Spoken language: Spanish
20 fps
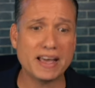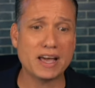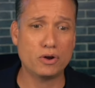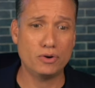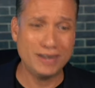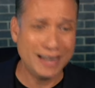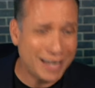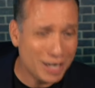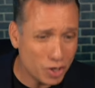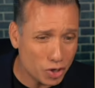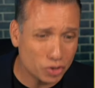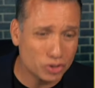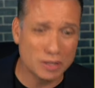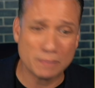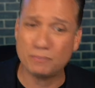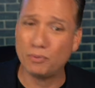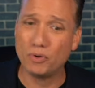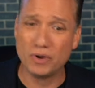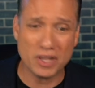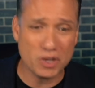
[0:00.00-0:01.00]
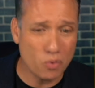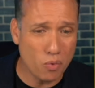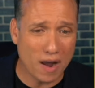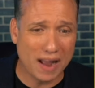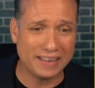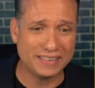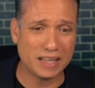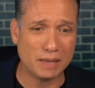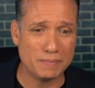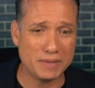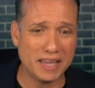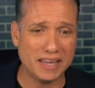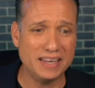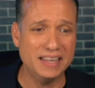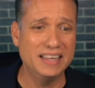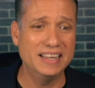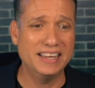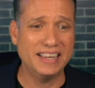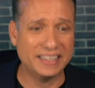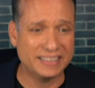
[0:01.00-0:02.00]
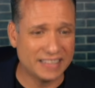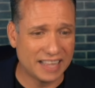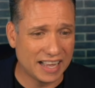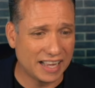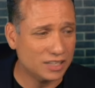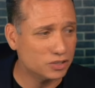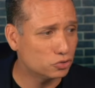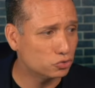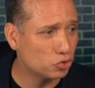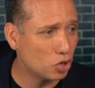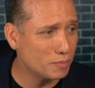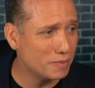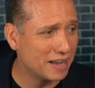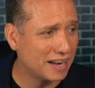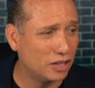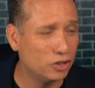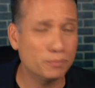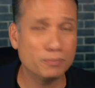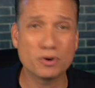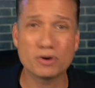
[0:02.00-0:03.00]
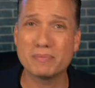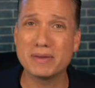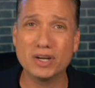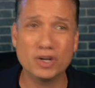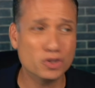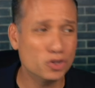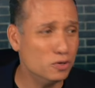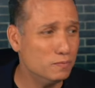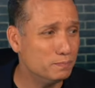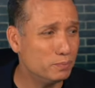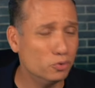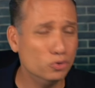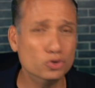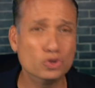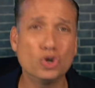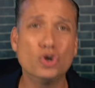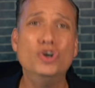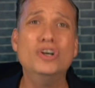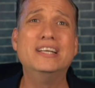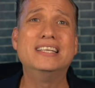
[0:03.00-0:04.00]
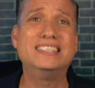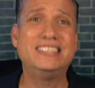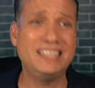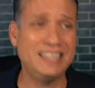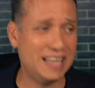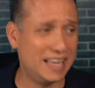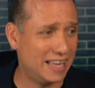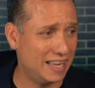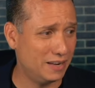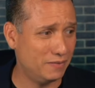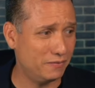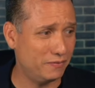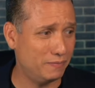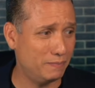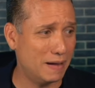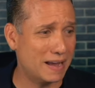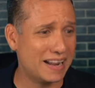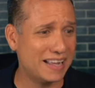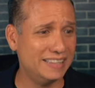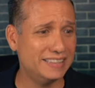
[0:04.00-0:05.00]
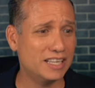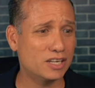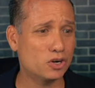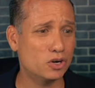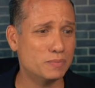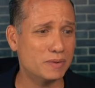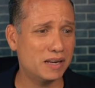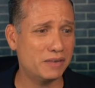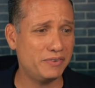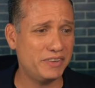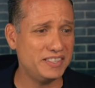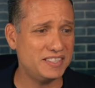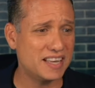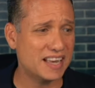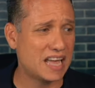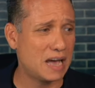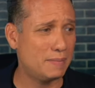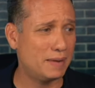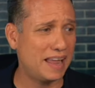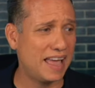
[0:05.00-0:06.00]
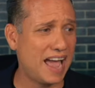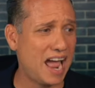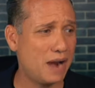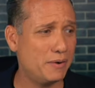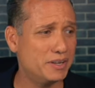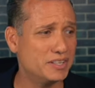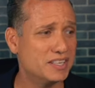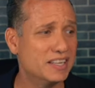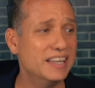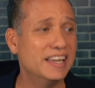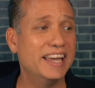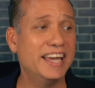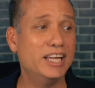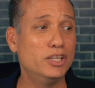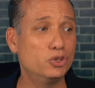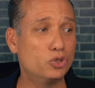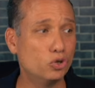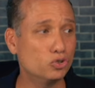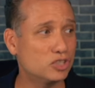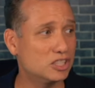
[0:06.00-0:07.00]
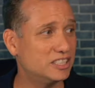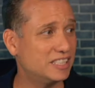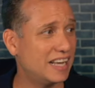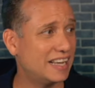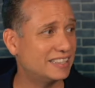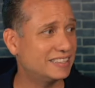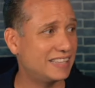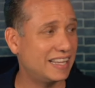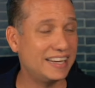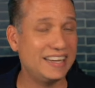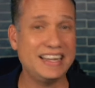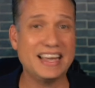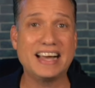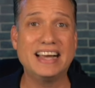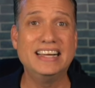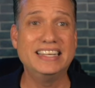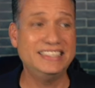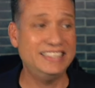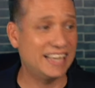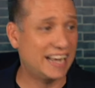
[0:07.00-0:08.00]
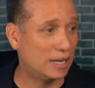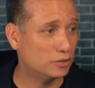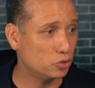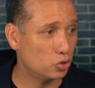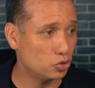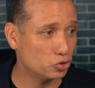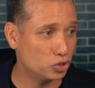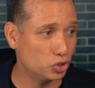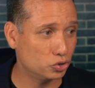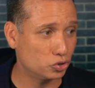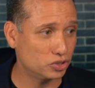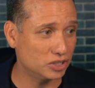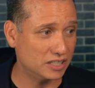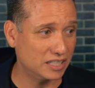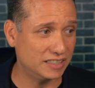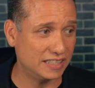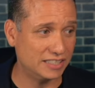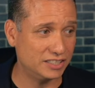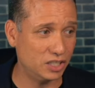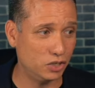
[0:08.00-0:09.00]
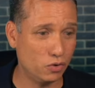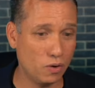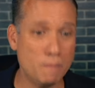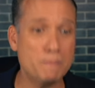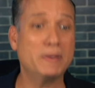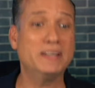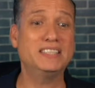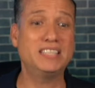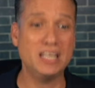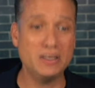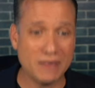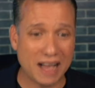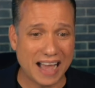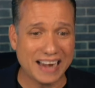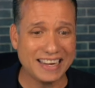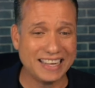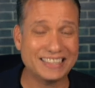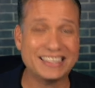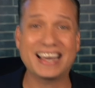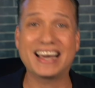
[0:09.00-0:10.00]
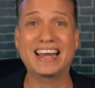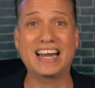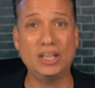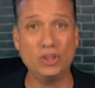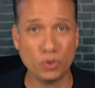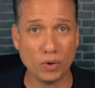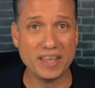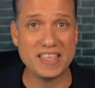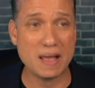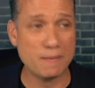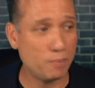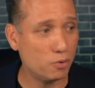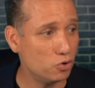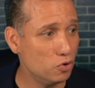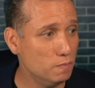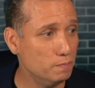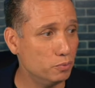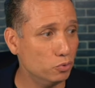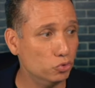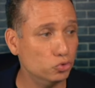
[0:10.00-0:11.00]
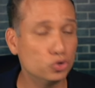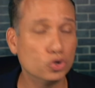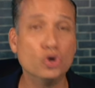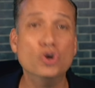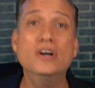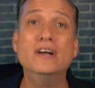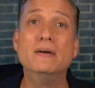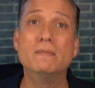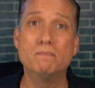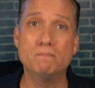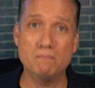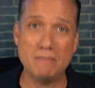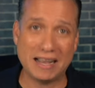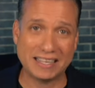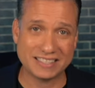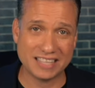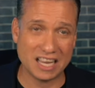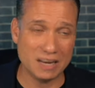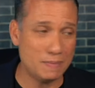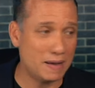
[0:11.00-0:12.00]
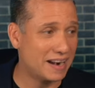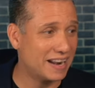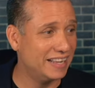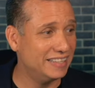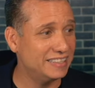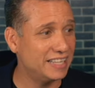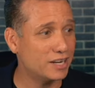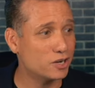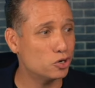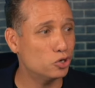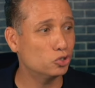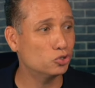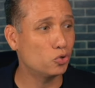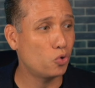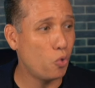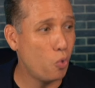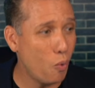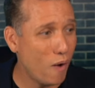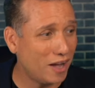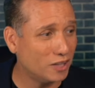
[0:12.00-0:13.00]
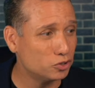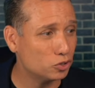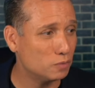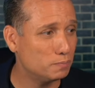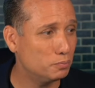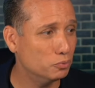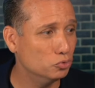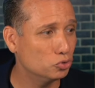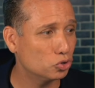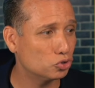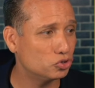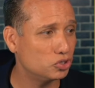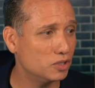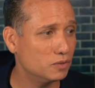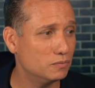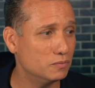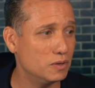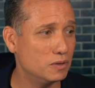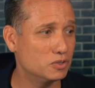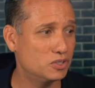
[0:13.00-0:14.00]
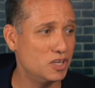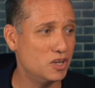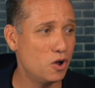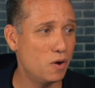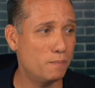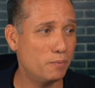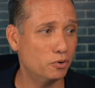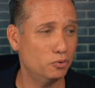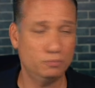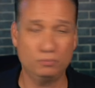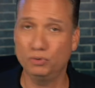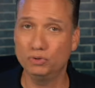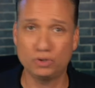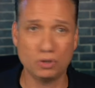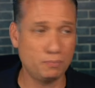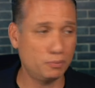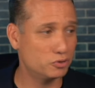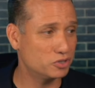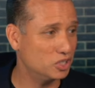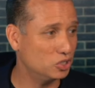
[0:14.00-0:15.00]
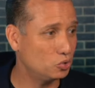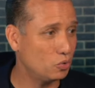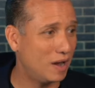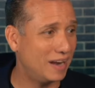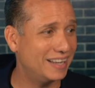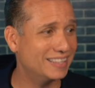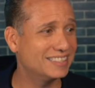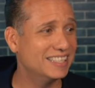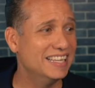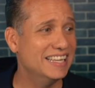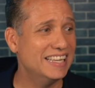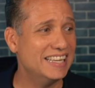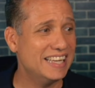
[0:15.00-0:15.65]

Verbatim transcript: Carolina del Norte por igual también. Está Trump ganando por menos de un punto. Si el margen de error beneficia a Kamala Harris, entonces ya estaría llegando a 275. En Pensilvania está ganando ella por un punto, más el margen de error 4.5 puntos porcentuales.